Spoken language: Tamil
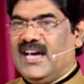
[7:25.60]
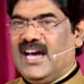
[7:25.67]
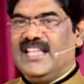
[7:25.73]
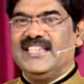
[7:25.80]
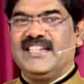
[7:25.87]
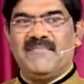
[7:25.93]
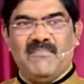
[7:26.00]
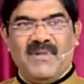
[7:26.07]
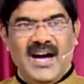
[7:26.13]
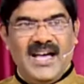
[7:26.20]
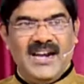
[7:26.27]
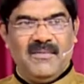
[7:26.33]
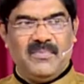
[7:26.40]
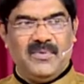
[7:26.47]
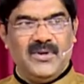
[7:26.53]
அதுக்கு
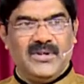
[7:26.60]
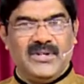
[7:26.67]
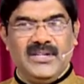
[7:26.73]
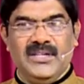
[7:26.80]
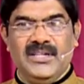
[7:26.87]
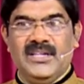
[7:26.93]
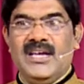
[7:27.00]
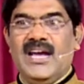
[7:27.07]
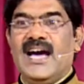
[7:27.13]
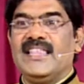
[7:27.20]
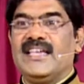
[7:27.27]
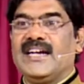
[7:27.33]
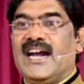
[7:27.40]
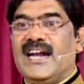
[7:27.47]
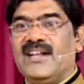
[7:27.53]
மாலை போட்டு
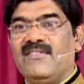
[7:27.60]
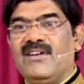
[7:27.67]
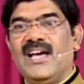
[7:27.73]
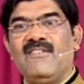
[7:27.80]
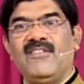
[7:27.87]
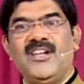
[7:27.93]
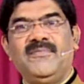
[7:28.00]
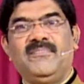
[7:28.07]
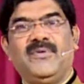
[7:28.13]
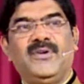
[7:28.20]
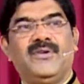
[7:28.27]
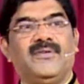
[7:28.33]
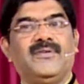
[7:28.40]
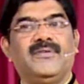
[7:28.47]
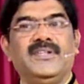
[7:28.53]
அதை கடவுளாக வழி
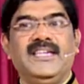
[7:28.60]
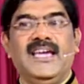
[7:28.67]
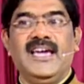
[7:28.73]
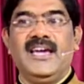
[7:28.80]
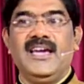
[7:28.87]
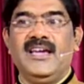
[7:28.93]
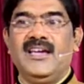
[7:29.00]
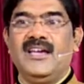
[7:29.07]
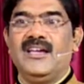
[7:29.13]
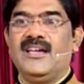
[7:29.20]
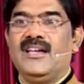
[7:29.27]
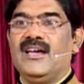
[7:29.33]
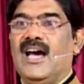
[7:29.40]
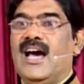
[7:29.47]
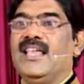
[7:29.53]
போடுறோம் ஏன்
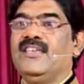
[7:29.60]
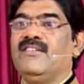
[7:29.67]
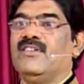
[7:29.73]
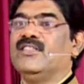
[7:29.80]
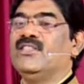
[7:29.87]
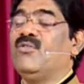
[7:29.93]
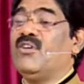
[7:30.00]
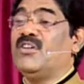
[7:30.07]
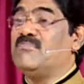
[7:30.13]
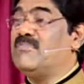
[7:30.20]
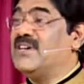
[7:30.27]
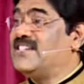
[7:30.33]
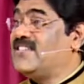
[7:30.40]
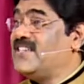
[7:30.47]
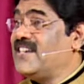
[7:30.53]
அது வந்து ஒரு
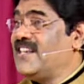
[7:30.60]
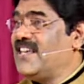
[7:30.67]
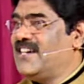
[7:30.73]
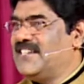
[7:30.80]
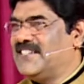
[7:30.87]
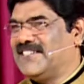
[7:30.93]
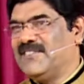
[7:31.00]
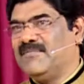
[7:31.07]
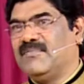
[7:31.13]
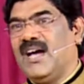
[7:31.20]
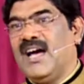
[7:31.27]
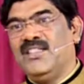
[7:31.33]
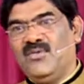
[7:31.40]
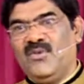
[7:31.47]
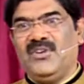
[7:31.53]
மெட்டீரியலிசம்
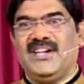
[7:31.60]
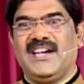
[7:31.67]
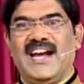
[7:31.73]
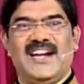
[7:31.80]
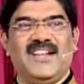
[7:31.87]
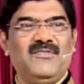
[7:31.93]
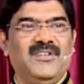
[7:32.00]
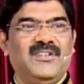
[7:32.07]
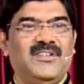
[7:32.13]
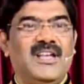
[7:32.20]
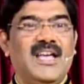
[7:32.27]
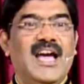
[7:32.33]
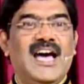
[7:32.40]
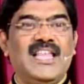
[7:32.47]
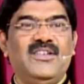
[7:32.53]
அது ஒரு கடவுள்
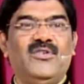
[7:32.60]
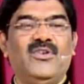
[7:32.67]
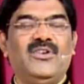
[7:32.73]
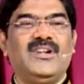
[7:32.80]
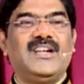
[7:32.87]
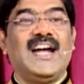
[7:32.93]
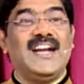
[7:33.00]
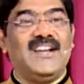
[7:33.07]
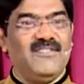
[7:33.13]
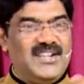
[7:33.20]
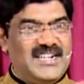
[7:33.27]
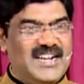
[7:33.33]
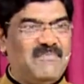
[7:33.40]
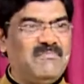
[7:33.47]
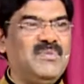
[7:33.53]
அது ஒரு
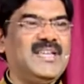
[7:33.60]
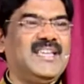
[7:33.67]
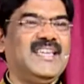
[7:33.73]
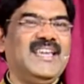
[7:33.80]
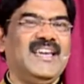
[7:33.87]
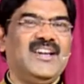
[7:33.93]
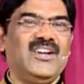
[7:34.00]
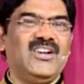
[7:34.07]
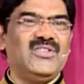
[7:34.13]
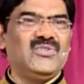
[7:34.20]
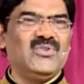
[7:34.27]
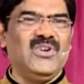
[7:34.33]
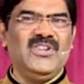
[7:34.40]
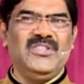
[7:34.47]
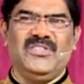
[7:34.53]
கடவுள் நம்பிக்கையை
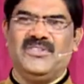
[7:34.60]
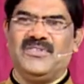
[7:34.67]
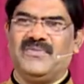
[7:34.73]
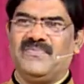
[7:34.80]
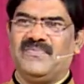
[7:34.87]
சொல்லுது